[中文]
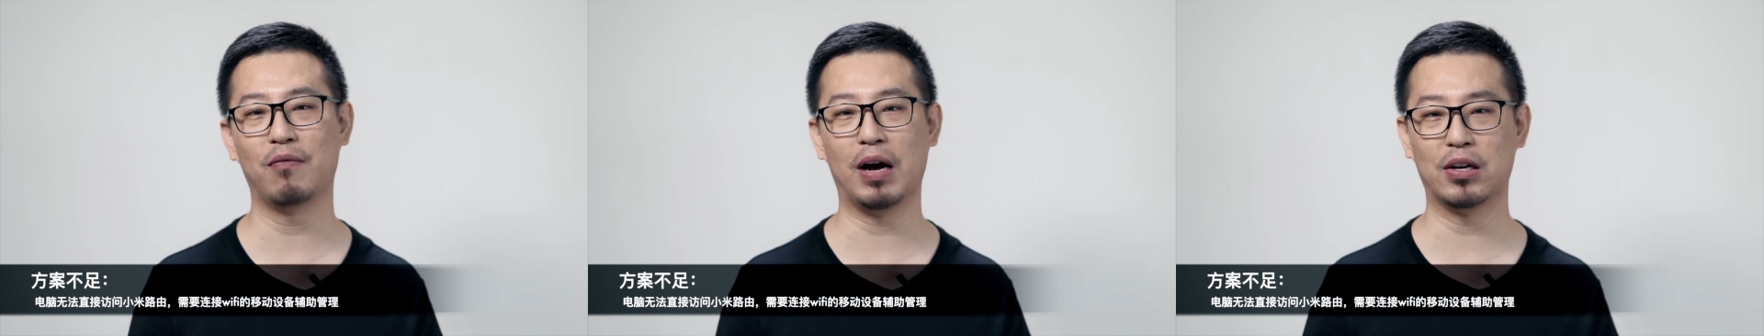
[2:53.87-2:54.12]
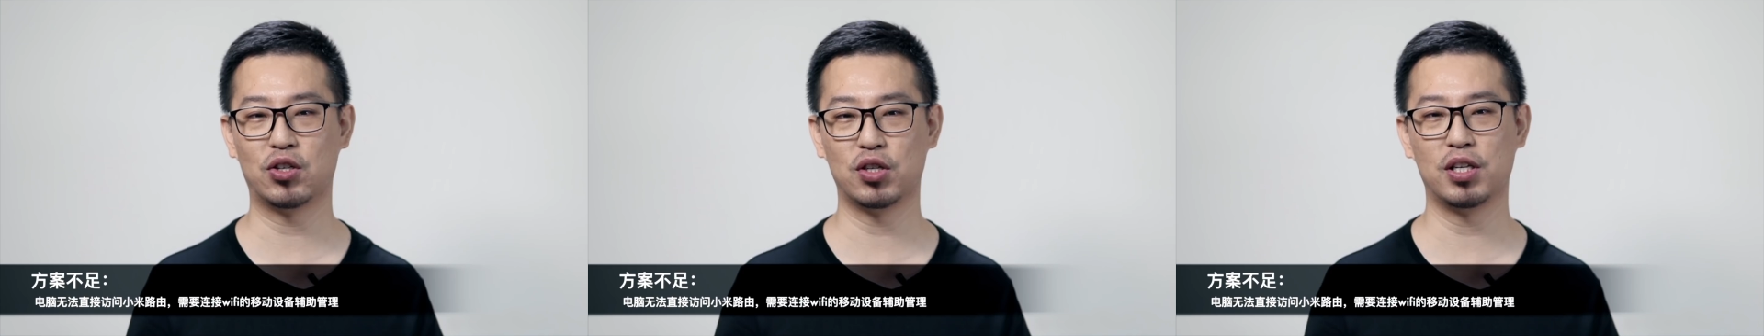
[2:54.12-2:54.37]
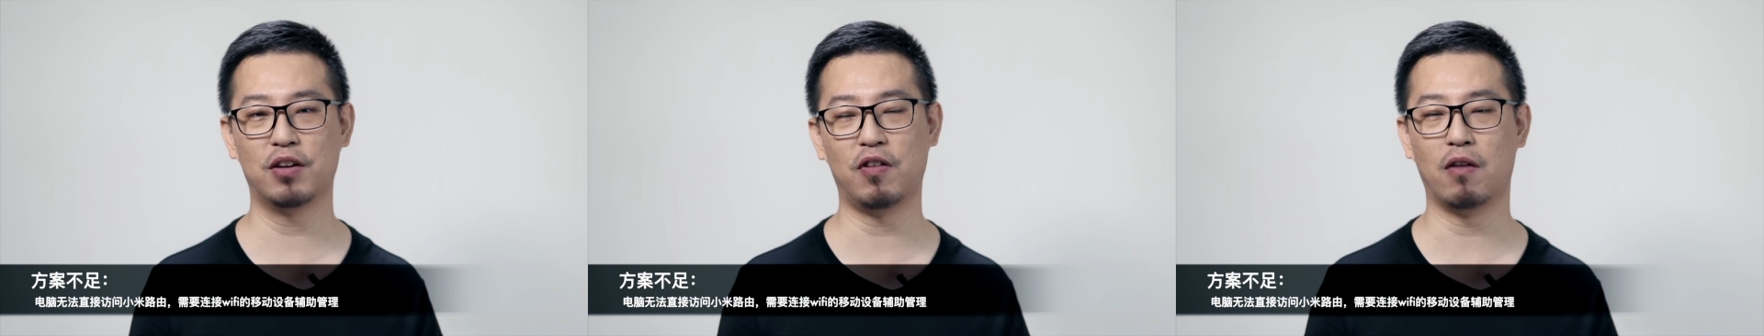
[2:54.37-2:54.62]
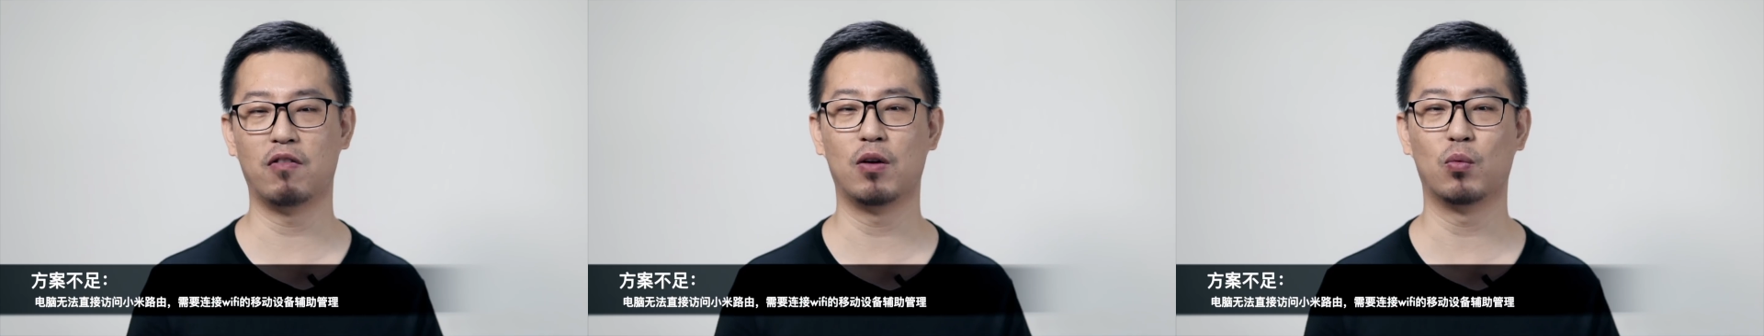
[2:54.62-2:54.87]
法直接
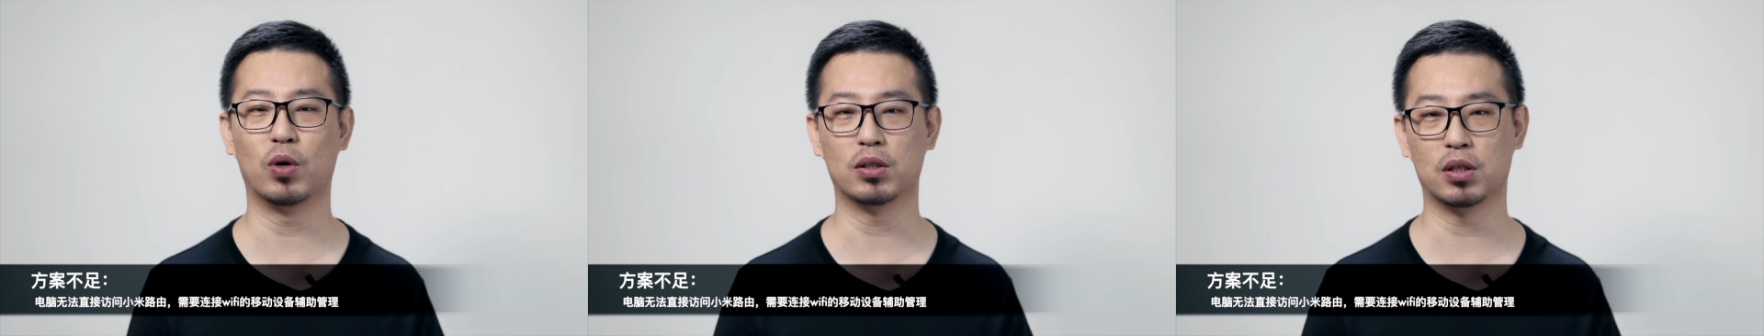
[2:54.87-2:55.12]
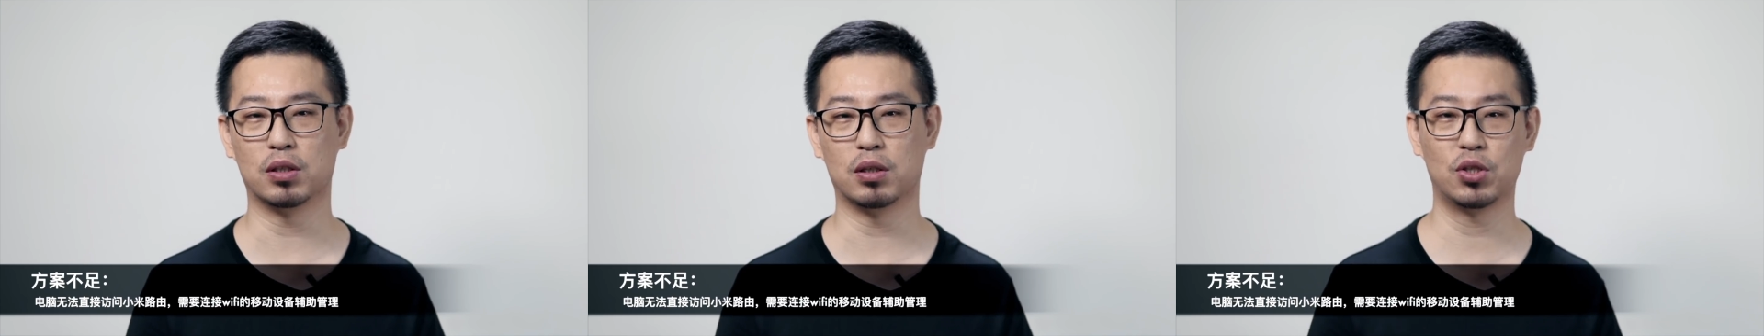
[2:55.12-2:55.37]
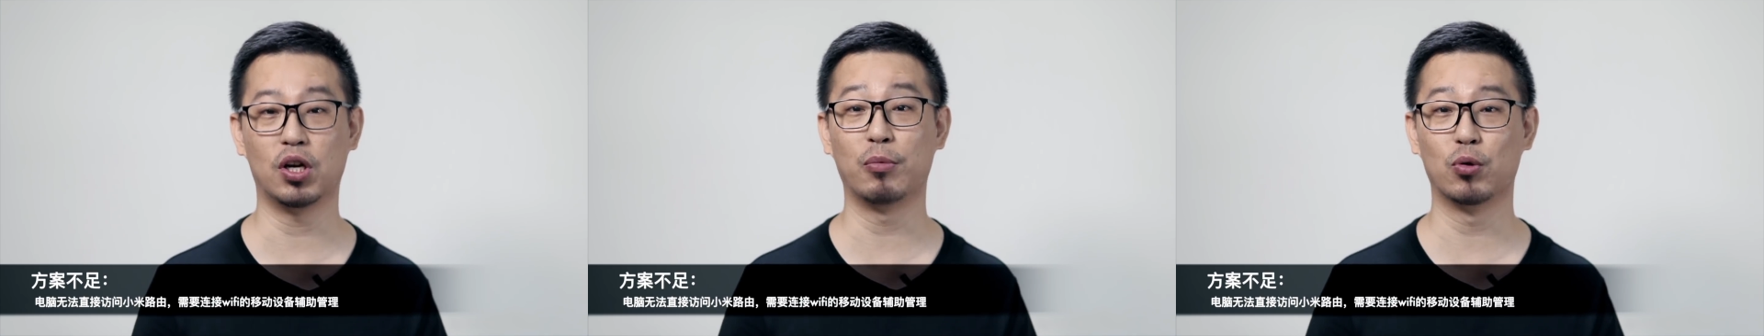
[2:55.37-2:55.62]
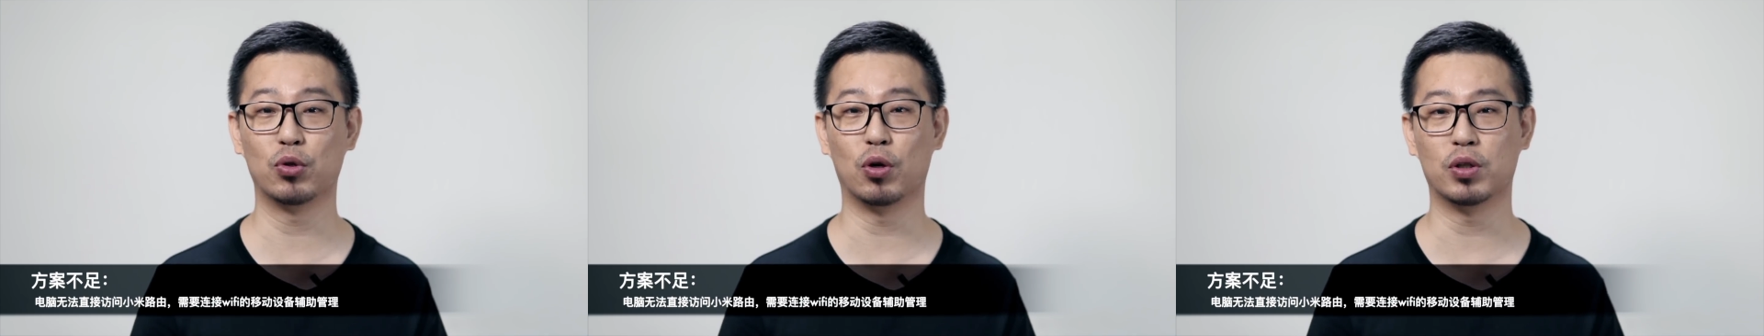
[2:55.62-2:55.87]
访问我的小米
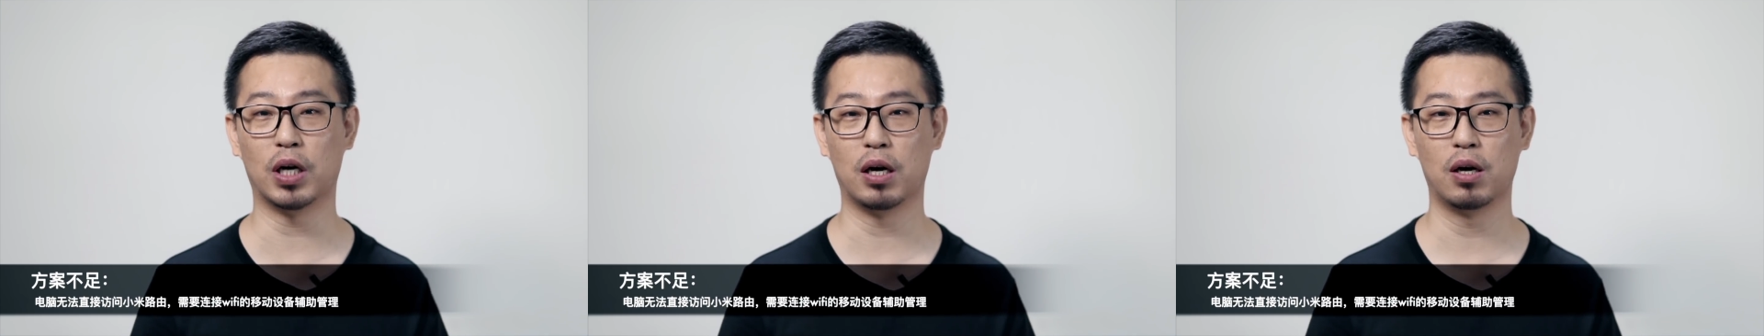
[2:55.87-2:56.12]
路由的，